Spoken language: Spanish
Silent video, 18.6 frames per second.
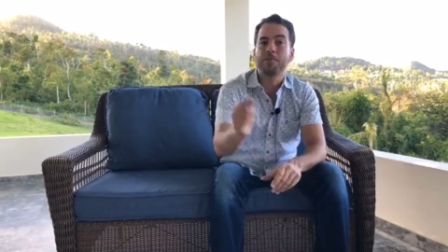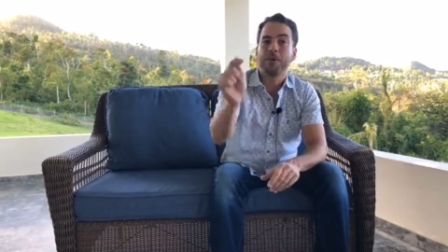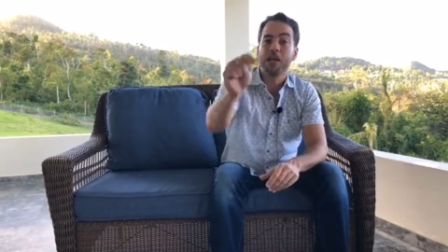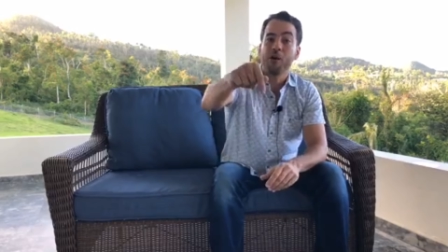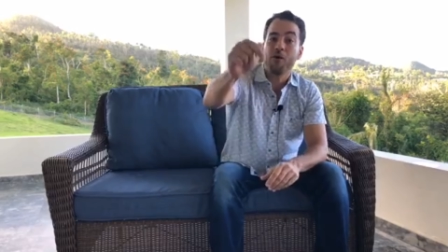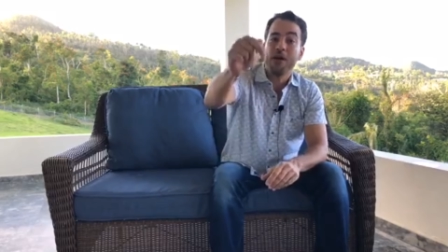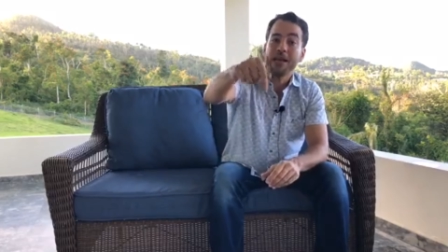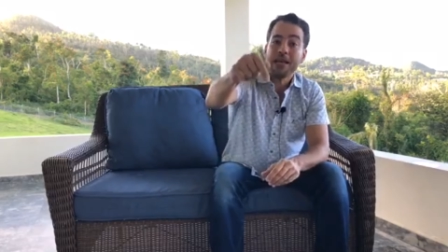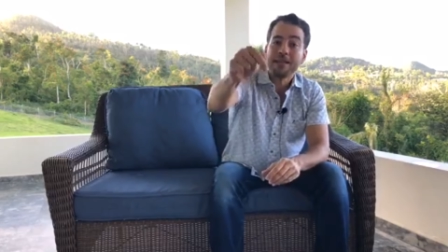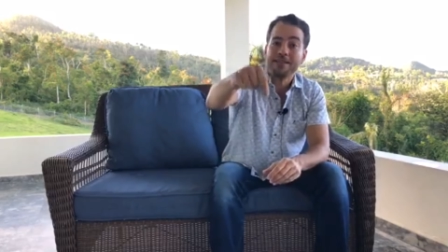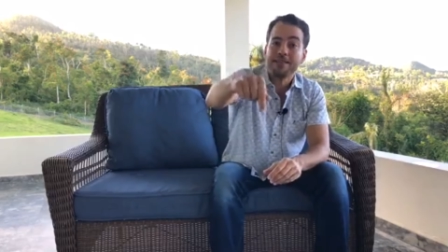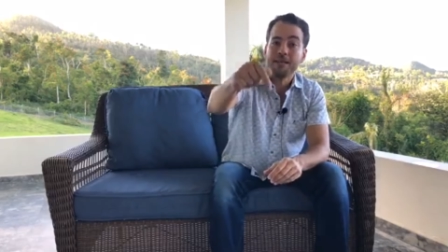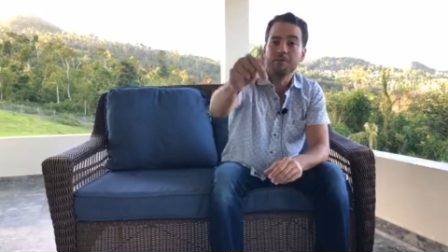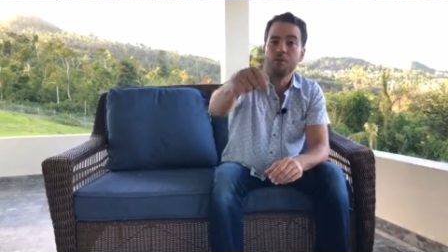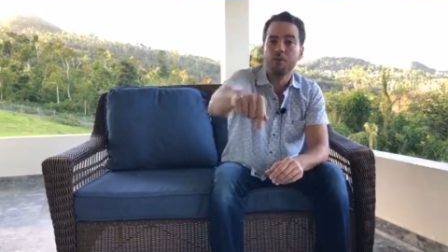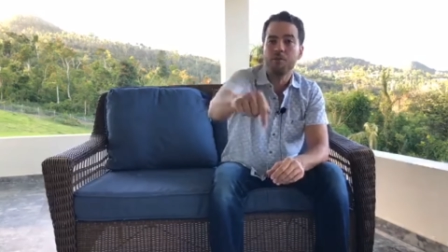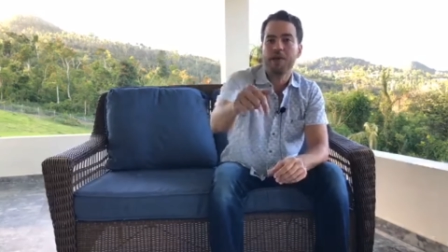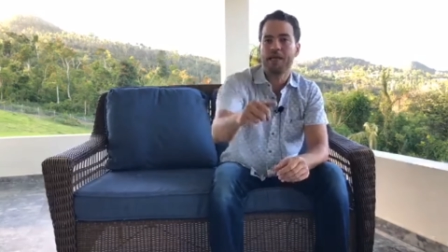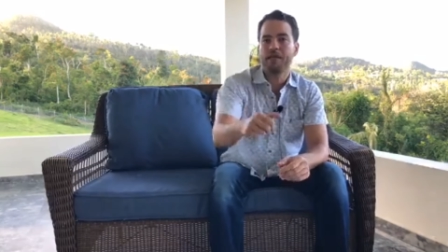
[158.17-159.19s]
pero en ese
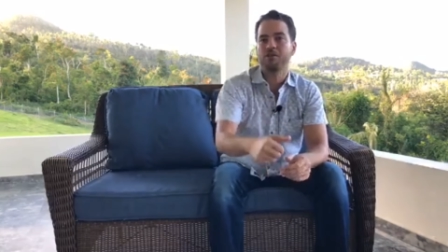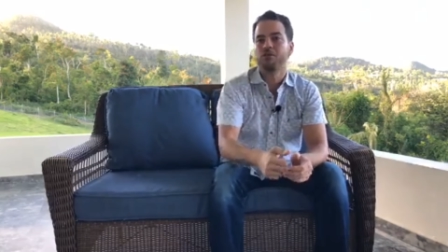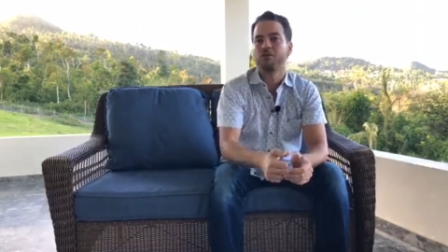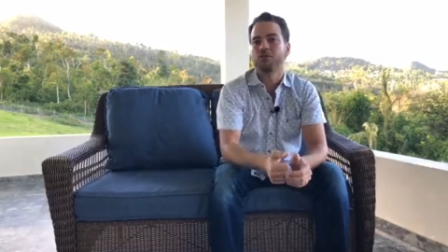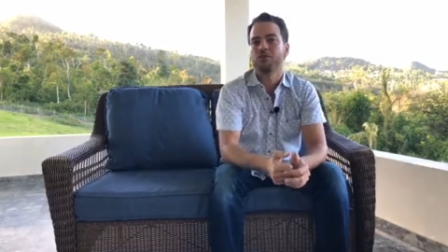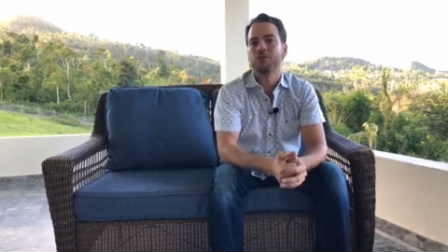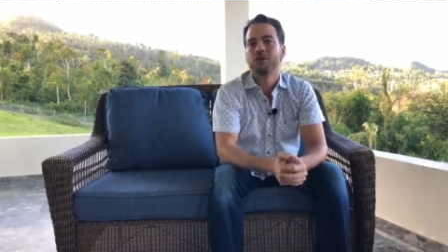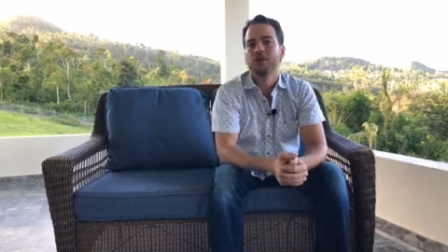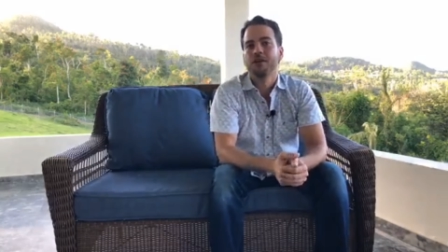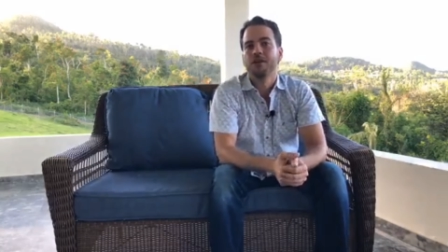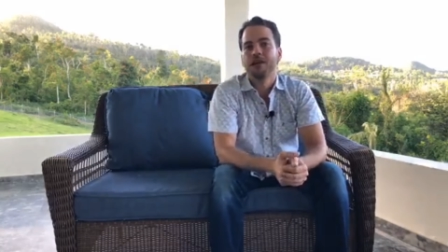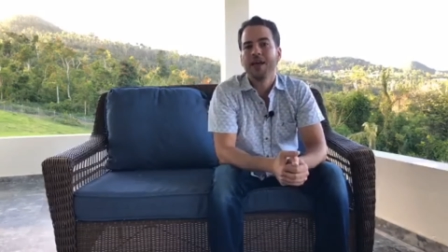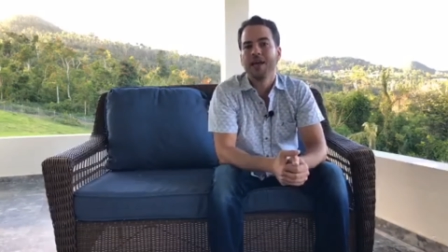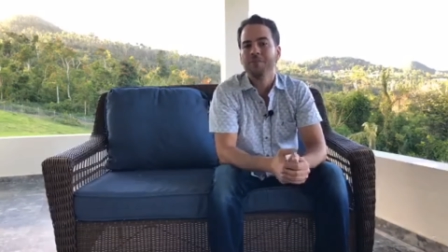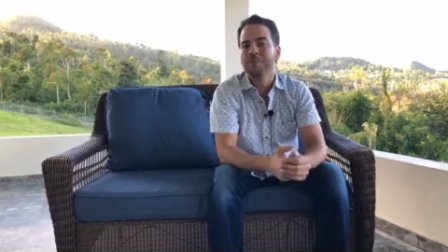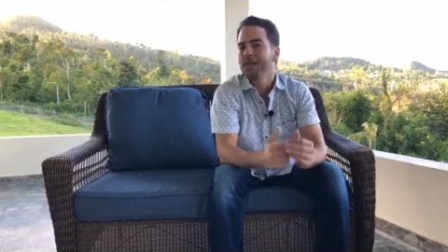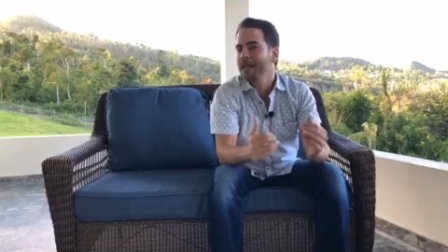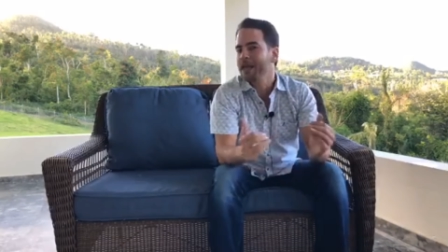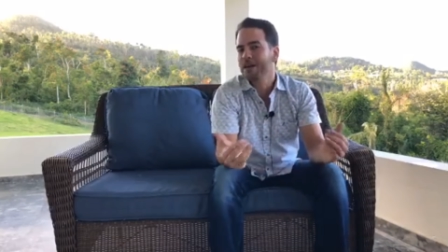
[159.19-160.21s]
momento
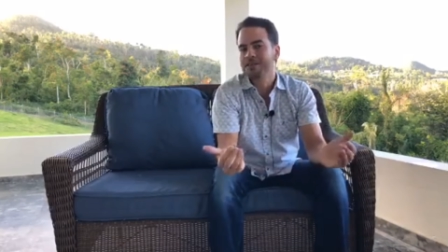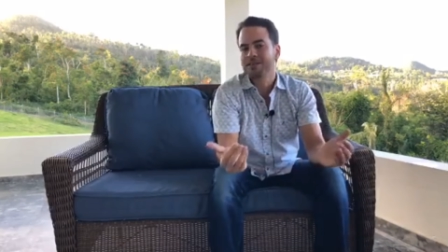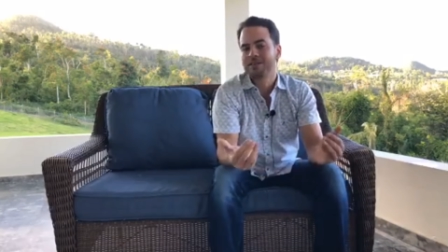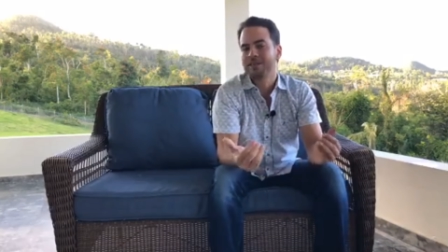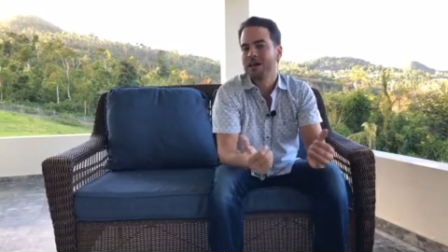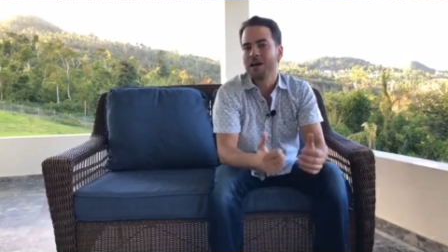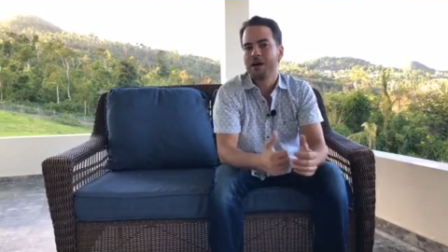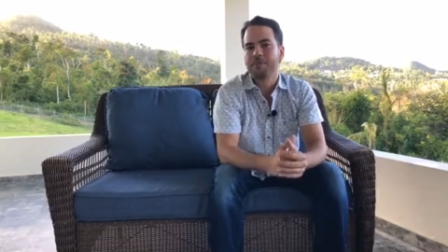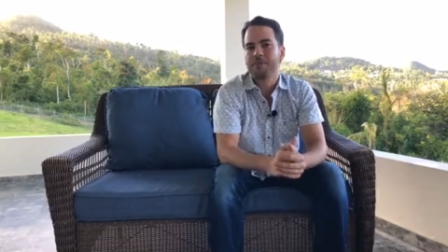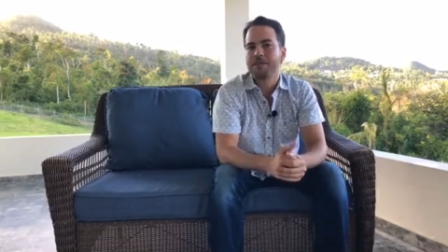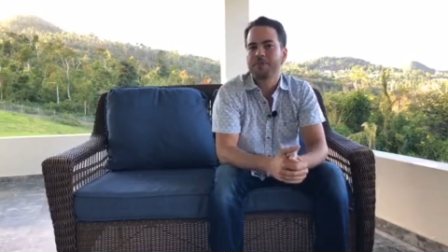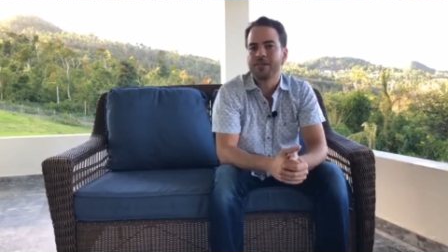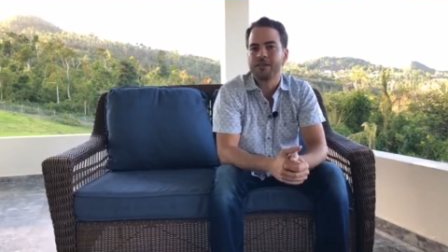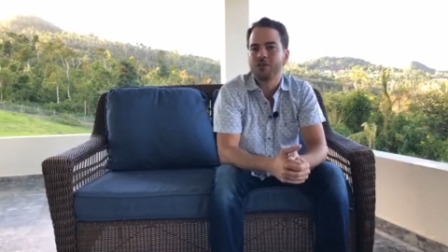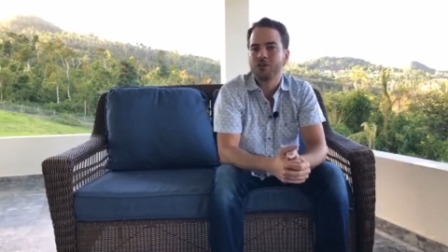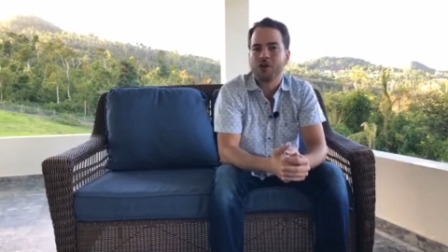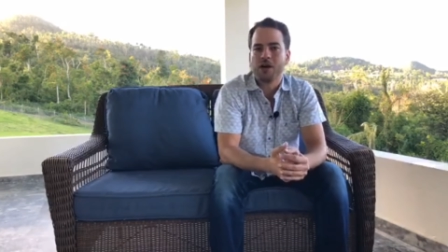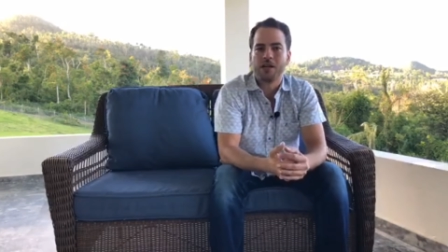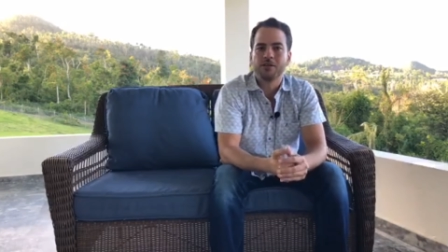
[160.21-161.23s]
en mi casa estaba
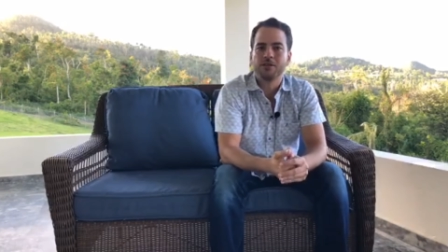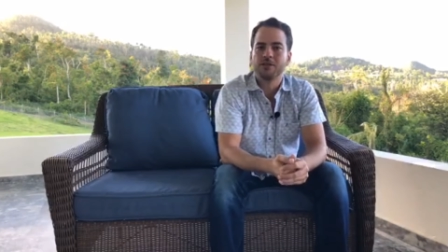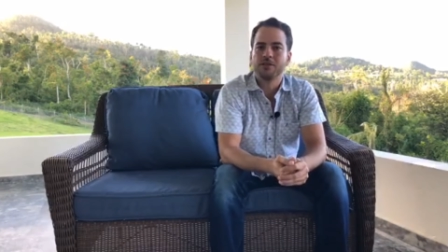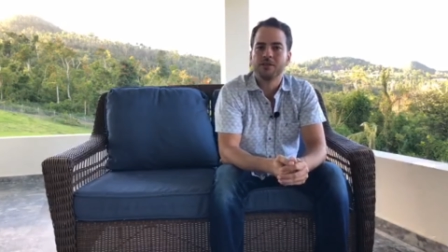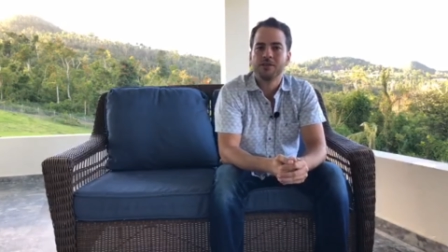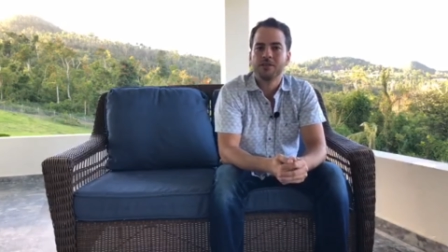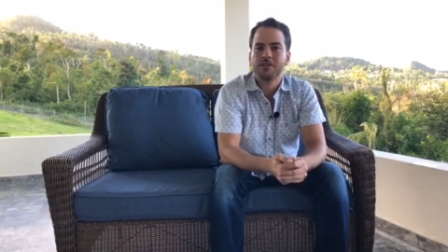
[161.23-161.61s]
pasando algo.